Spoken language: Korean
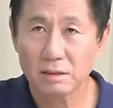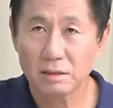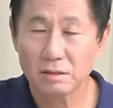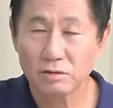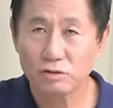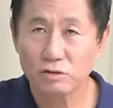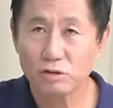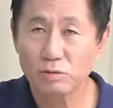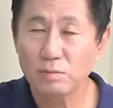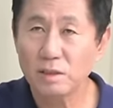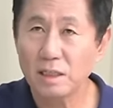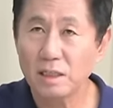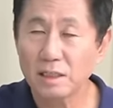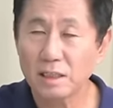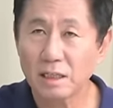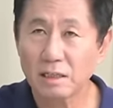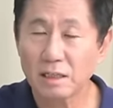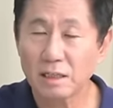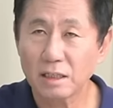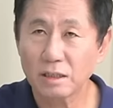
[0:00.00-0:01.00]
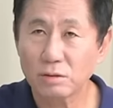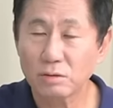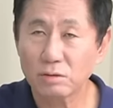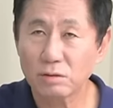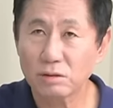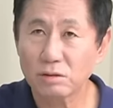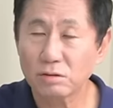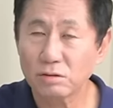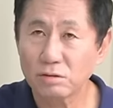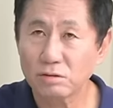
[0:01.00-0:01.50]
추미애 장관의 손을
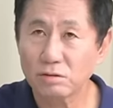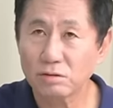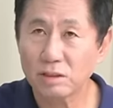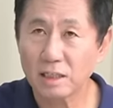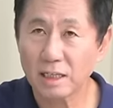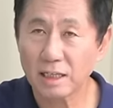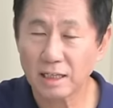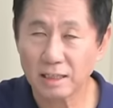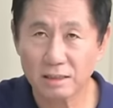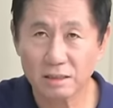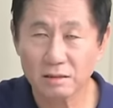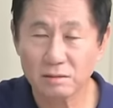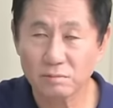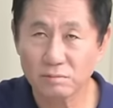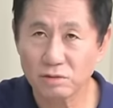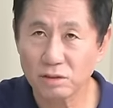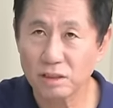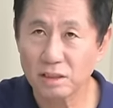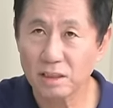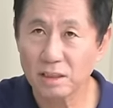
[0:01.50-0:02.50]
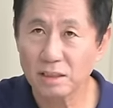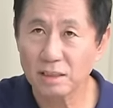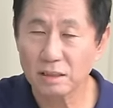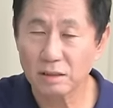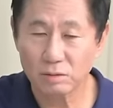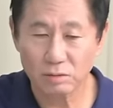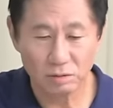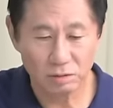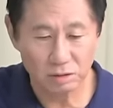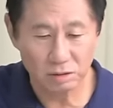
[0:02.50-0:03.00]
들어주지 않았던 문재인
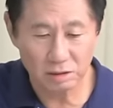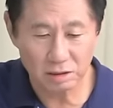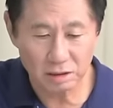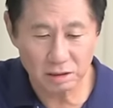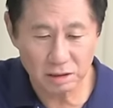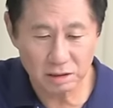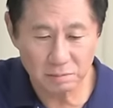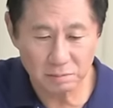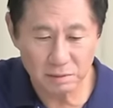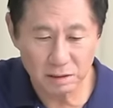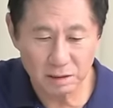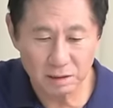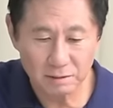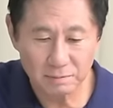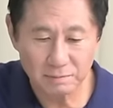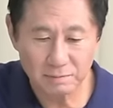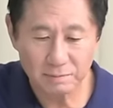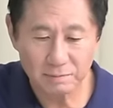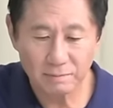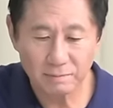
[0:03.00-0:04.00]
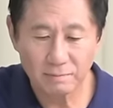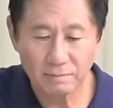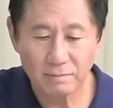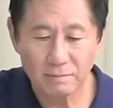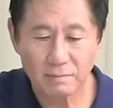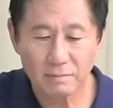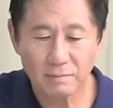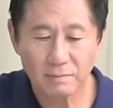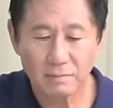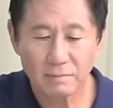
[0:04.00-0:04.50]
대통령이었습니다.
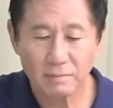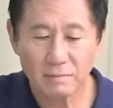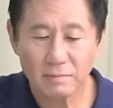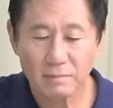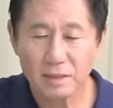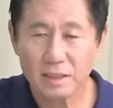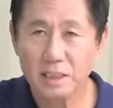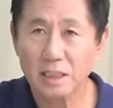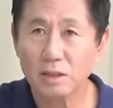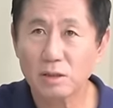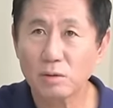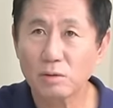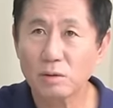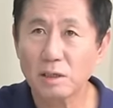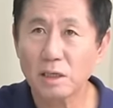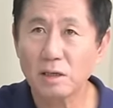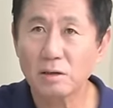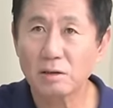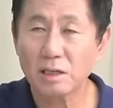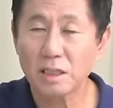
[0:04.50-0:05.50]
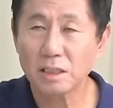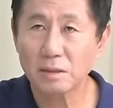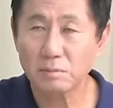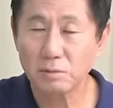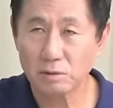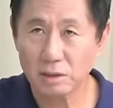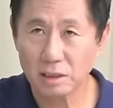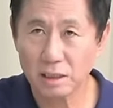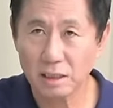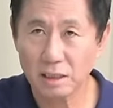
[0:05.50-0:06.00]
제대로 개혁하지
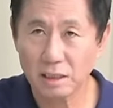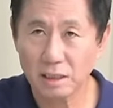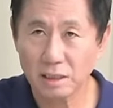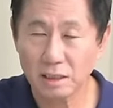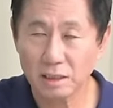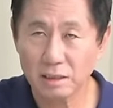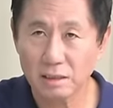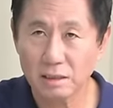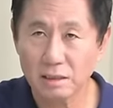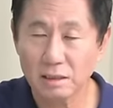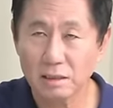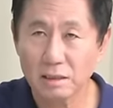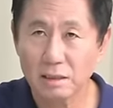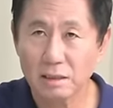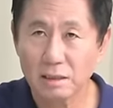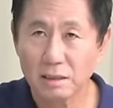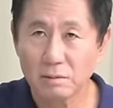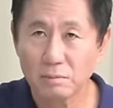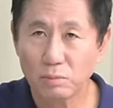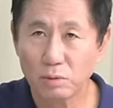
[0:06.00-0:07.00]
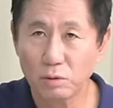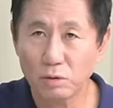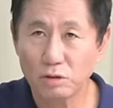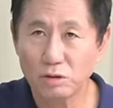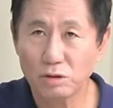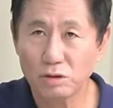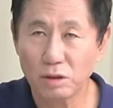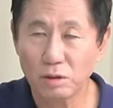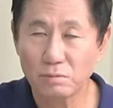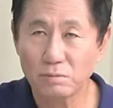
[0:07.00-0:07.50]
못하니까 볼
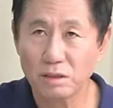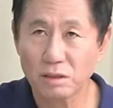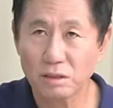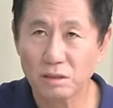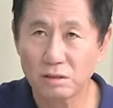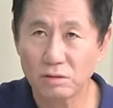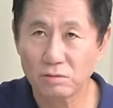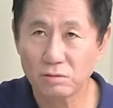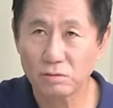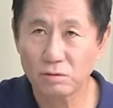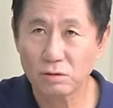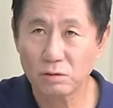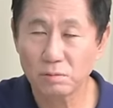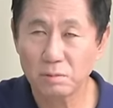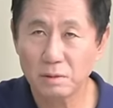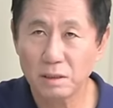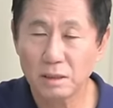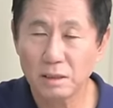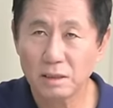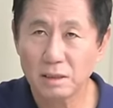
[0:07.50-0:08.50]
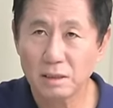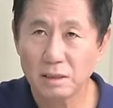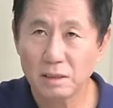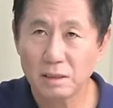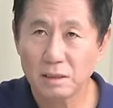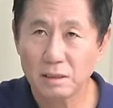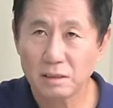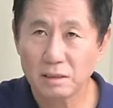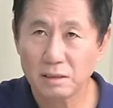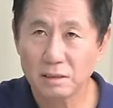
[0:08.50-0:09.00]
수 없는 극우
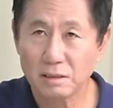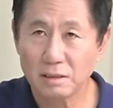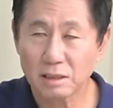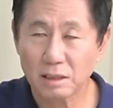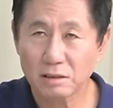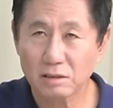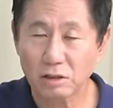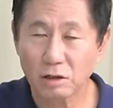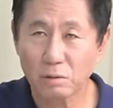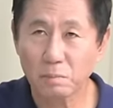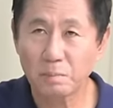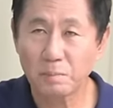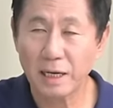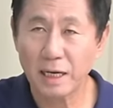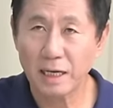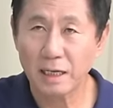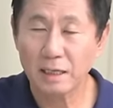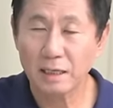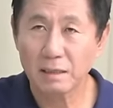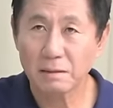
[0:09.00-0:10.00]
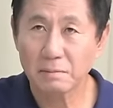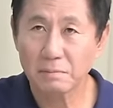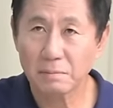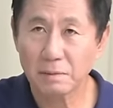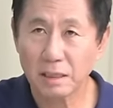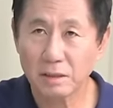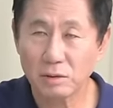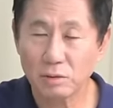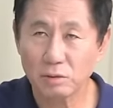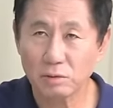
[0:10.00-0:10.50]
진짜 적폐
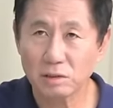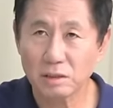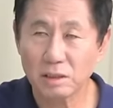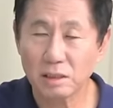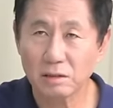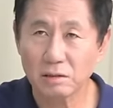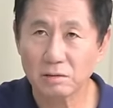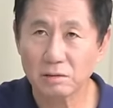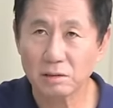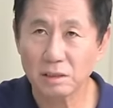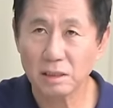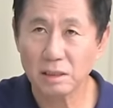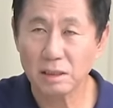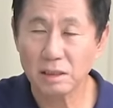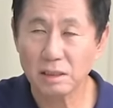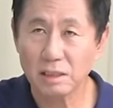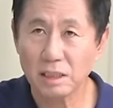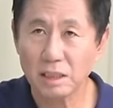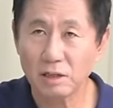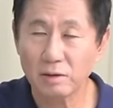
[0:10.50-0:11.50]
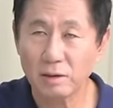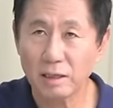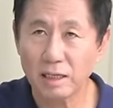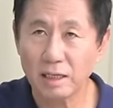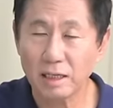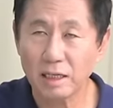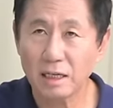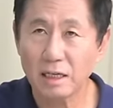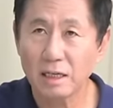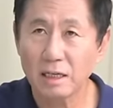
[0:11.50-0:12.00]
반동 세력들이
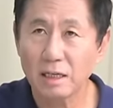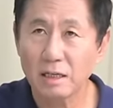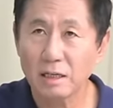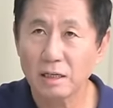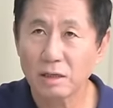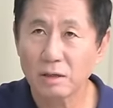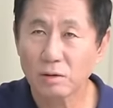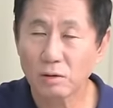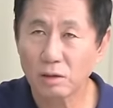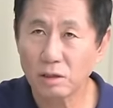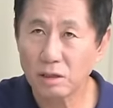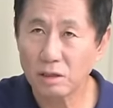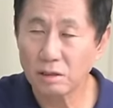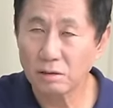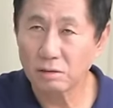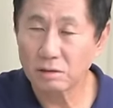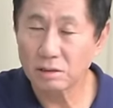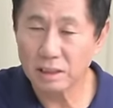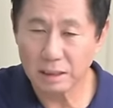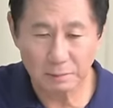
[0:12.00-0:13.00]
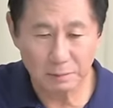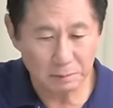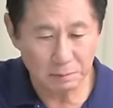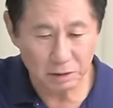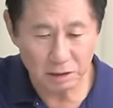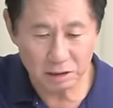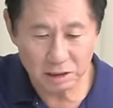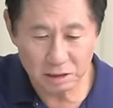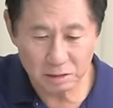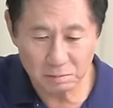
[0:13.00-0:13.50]
이사회에 권력을
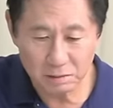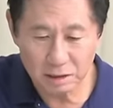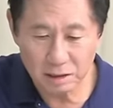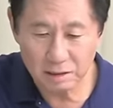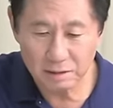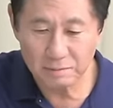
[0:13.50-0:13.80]
잡아버렸습니다.